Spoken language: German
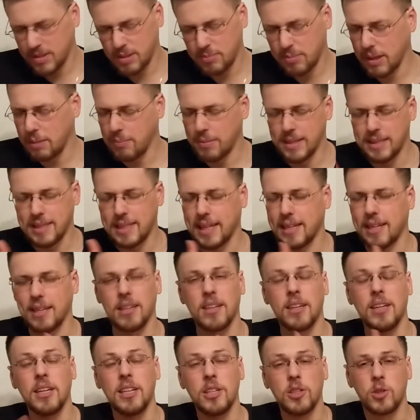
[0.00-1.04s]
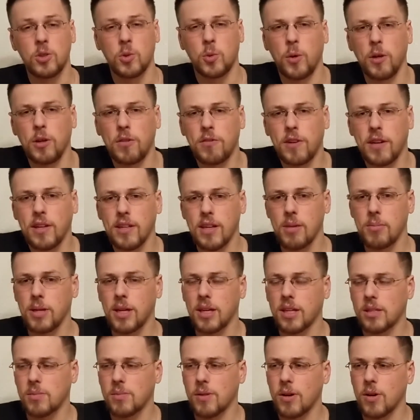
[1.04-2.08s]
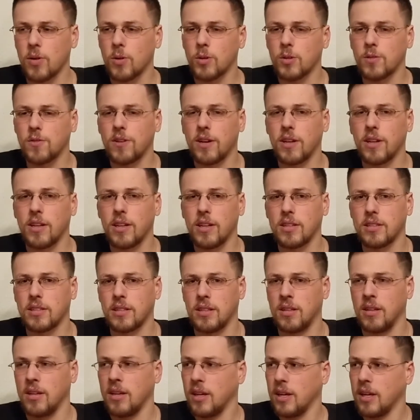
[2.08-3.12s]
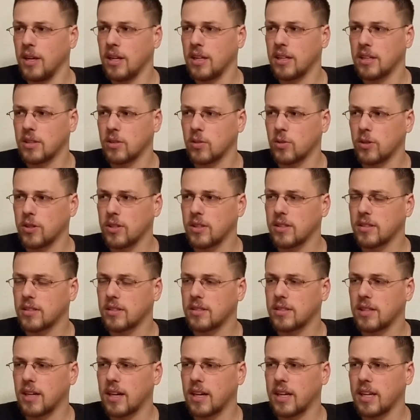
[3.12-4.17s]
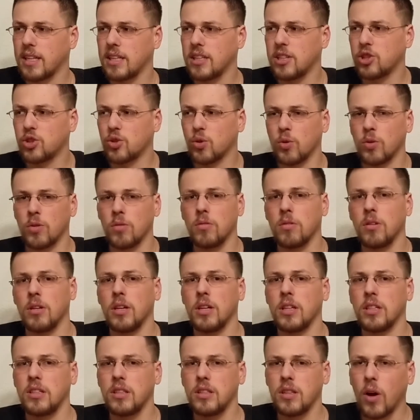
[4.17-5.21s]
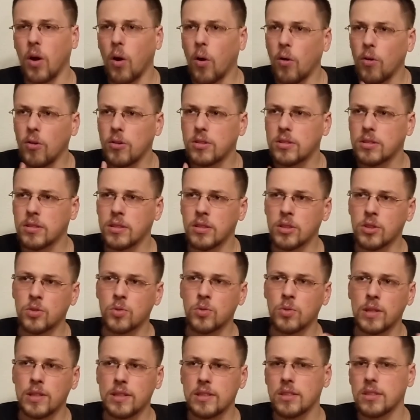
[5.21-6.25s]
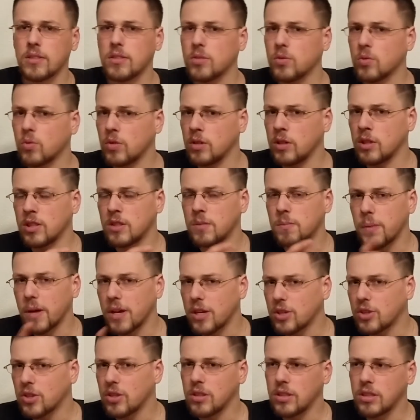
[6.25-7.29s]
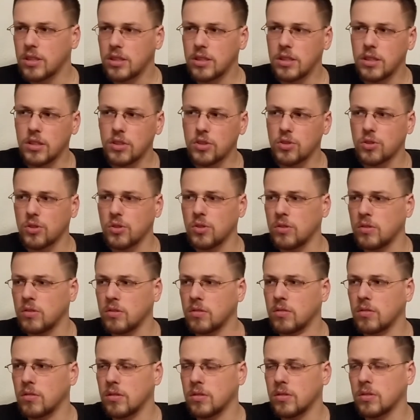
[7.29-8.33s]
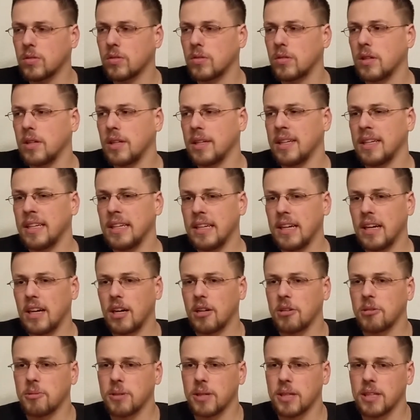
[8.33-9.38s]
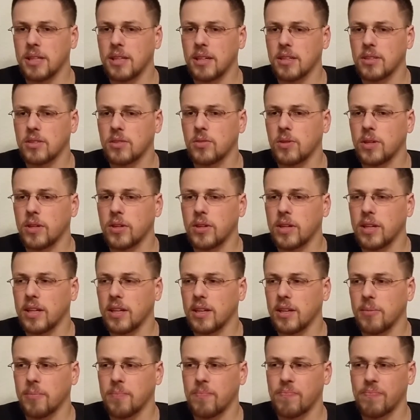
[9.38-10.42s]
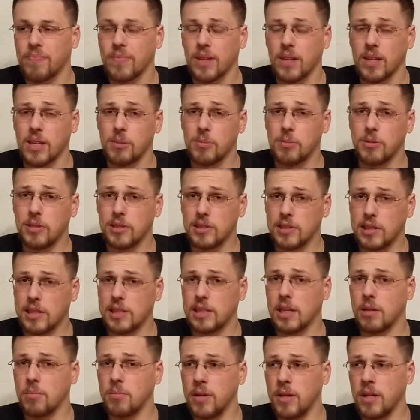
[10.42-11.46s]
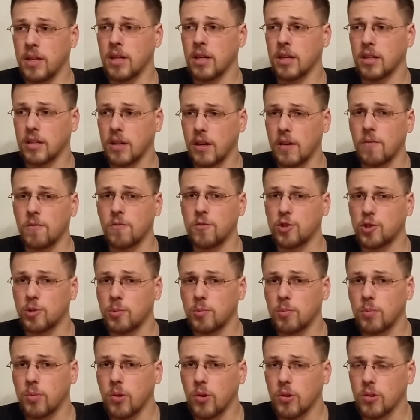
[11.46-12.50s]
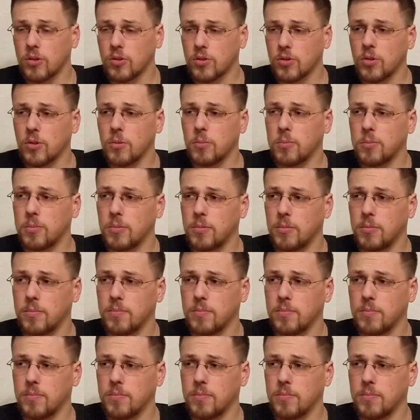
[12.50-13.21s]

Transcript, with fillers: Jetzt bin ich bei Tekken. Street Fighter habe ich jetzt mal ausfallen lassen. Dadurch, dass es ja eigentlich schon draußen ist, nur jetzt so eine Special Edition und so, habe ich mir gedacht, so, ja, okay, ich bin jetzt nicht der mega Kampfsport-Typ,